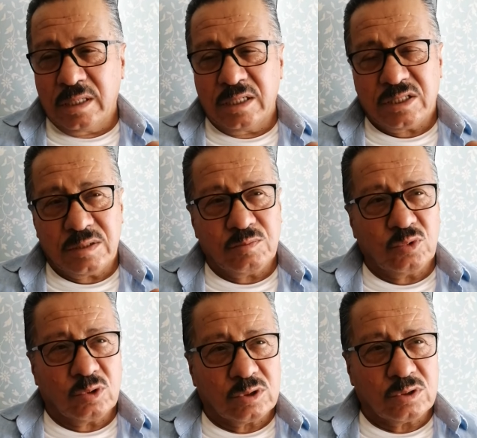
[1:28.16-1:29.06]
Eşin
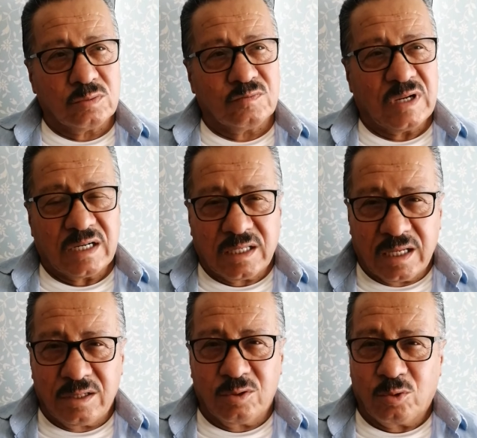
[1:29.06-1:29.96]
dostun
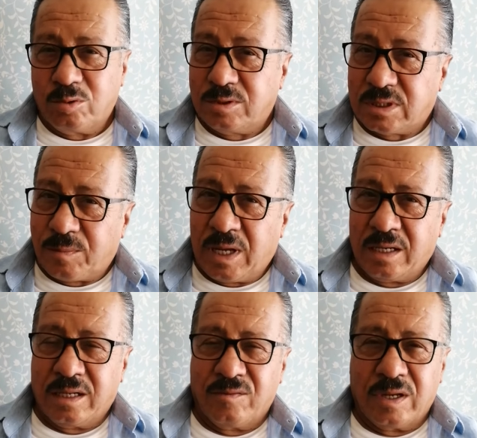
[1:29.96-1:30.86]
varken onun
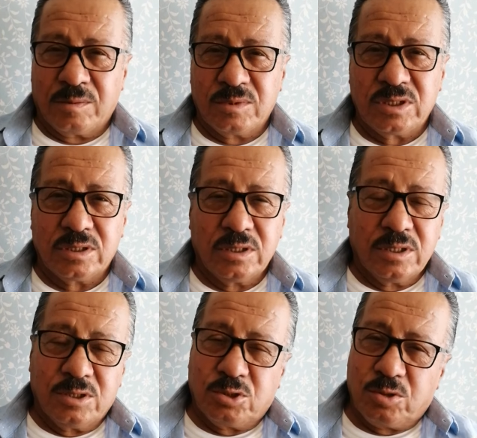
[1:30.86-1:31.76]
zamanında varmış.
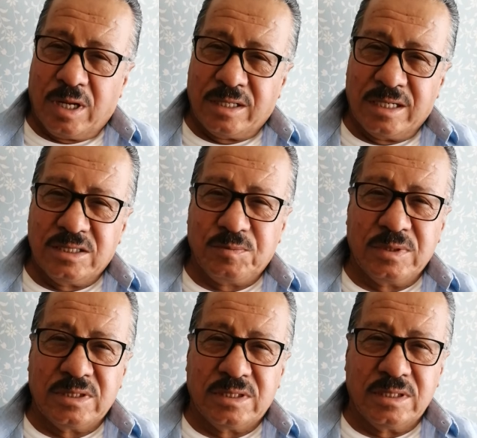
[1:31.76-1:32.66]
Şu anda hiçbir
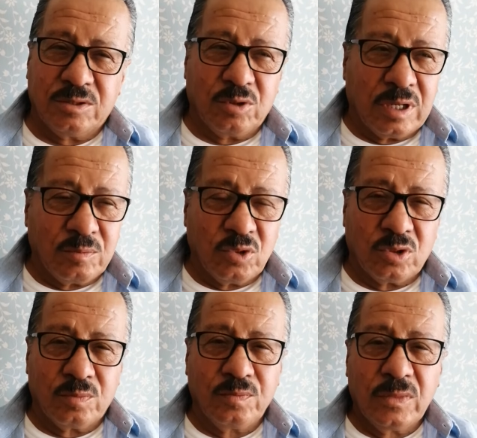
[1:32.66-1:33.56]
işini
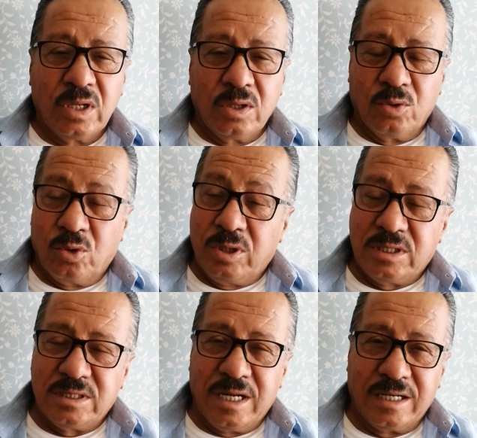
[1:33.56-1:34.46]
göremiyorum. Onun
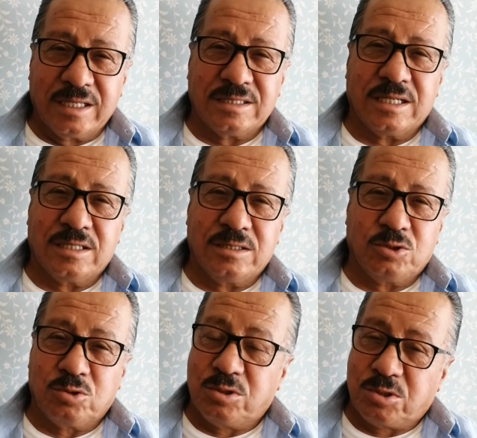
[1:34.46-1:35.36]
için herkese
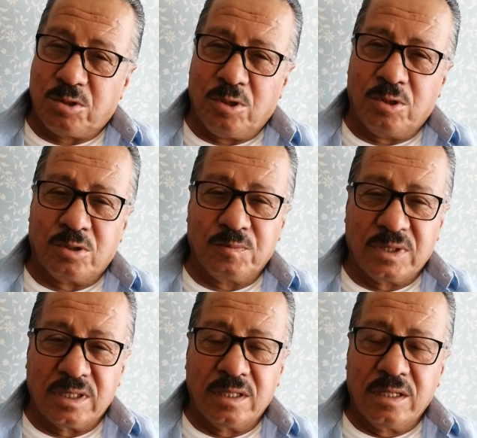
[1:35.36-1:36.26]
şunu söylüyorum
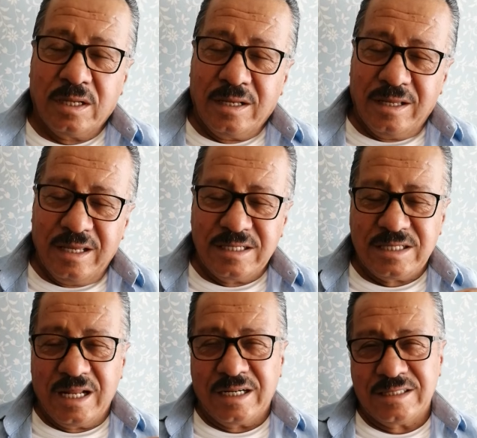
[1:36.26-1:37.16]
ki
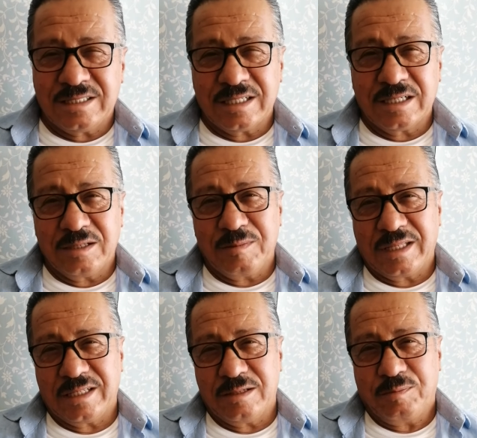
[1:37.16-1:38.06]
eşlerinizin
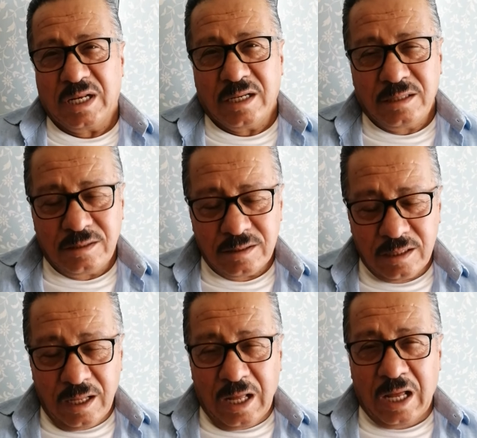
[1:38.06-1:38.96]
kıymetini bilin,
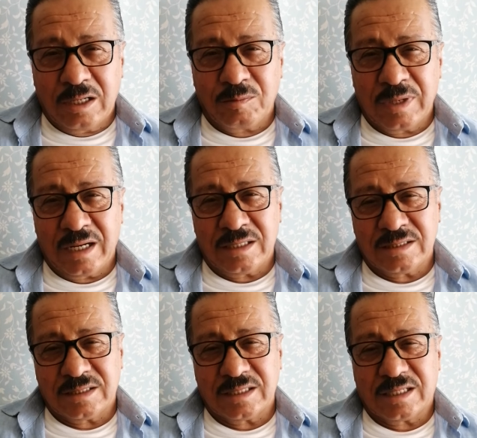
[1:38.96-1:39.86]

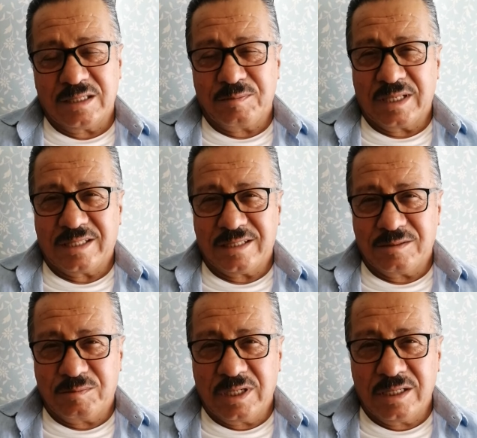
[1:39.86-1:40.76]
hanımlarınızın
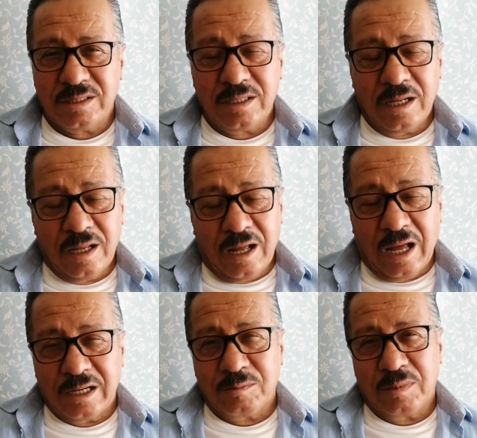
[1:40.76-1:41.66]
kıymetini bilin.
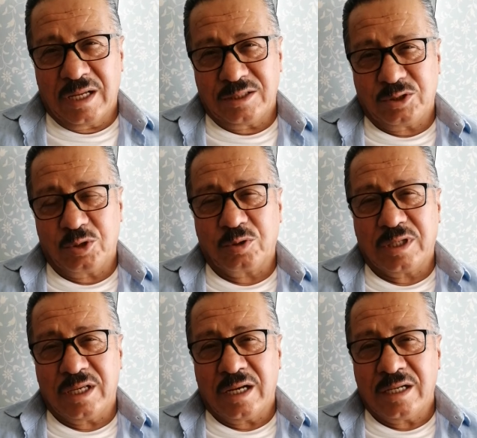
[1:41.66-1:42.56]
Hanımlar çok
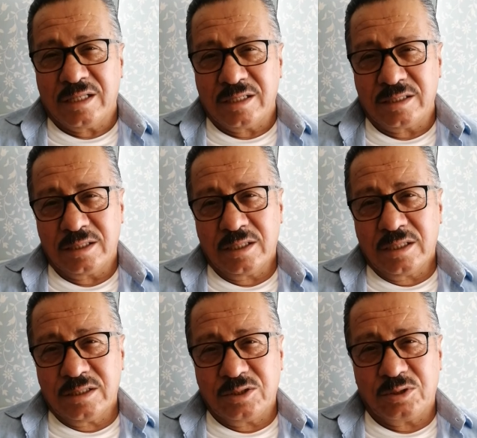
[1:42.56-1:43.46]
değerlidir,
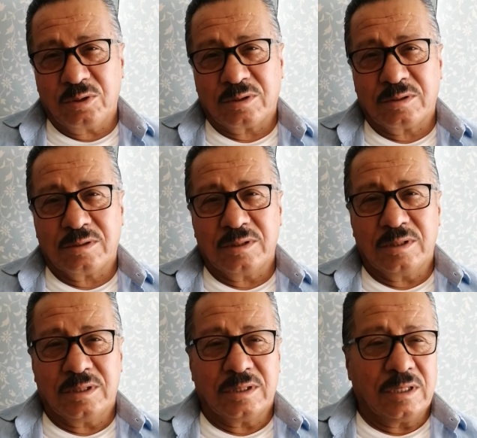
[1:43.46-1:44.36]
çok
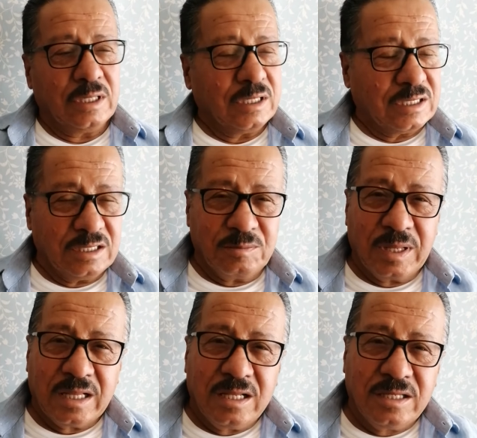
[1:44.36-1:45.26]
e,
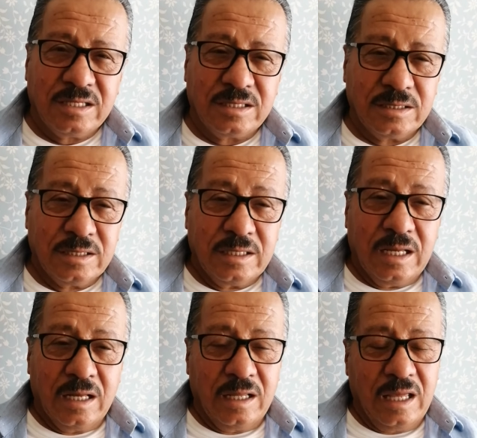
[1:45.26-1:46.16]
kıymetlidir.
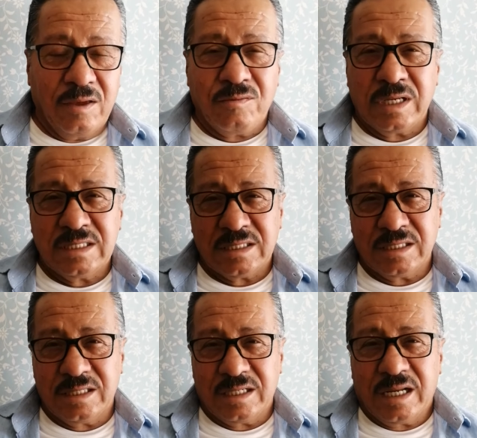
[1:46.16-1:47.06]

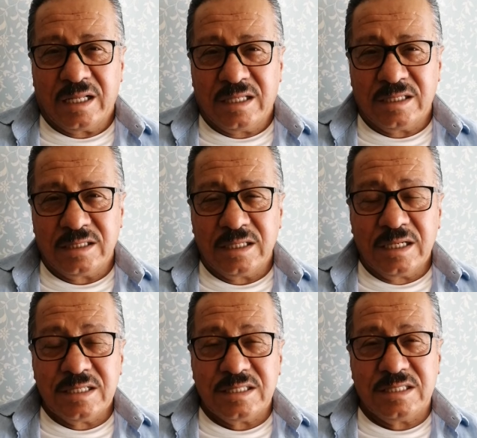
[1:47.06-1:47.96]
Evinizin direğidir,
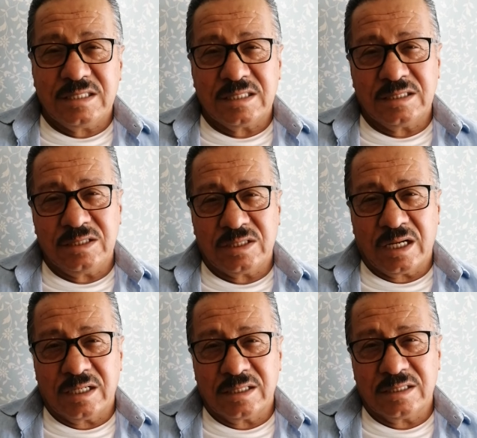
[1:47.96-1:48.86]
sizin
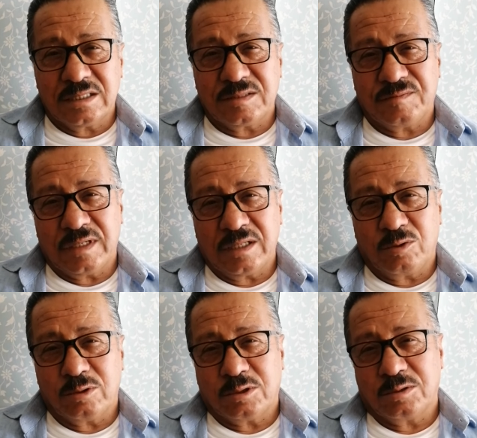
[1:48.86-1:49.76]
canınız ve
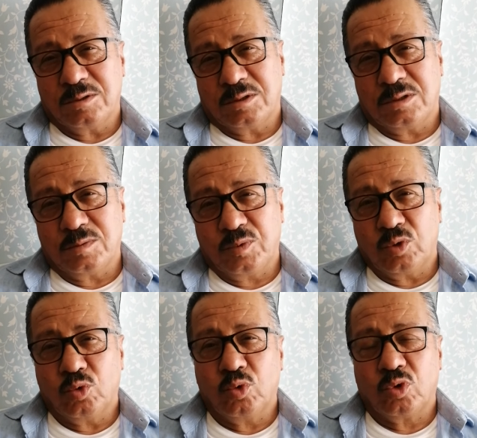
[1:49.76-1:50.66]
gözünüzdür.
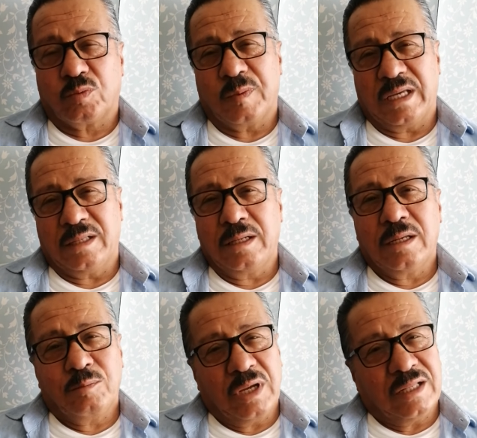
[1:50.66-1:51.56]
Bunu unutmayın.
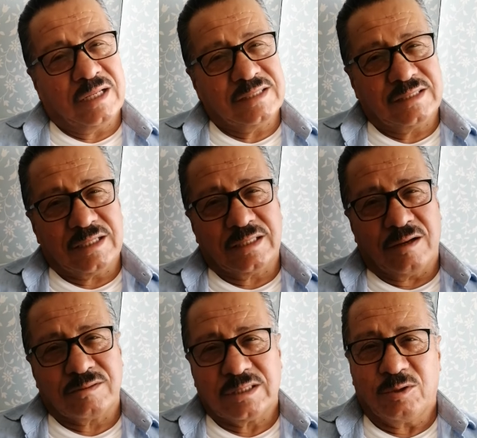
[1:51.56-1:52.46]
Benden size
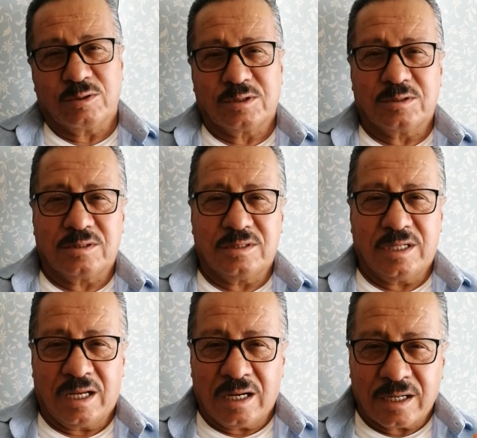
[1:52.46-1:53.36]
tavsiye olsun
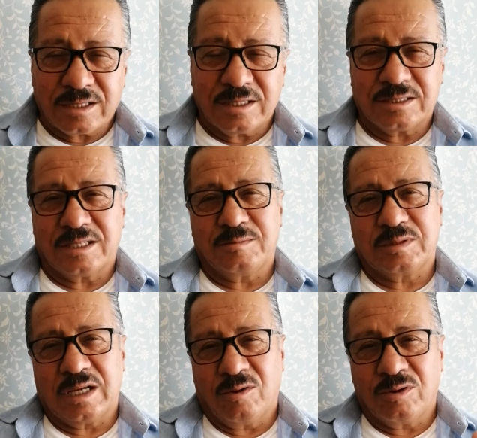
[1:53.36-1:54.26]
değerli arkadaşlarım.
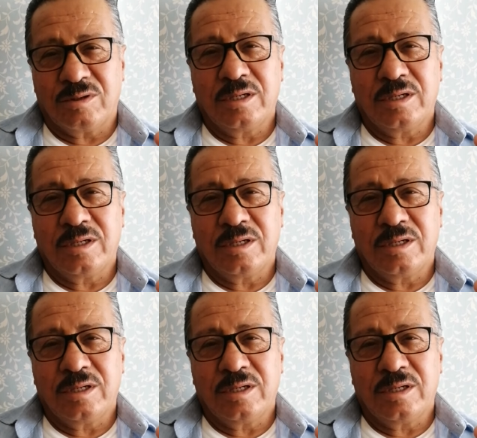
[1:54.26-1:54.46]
Sağ olun.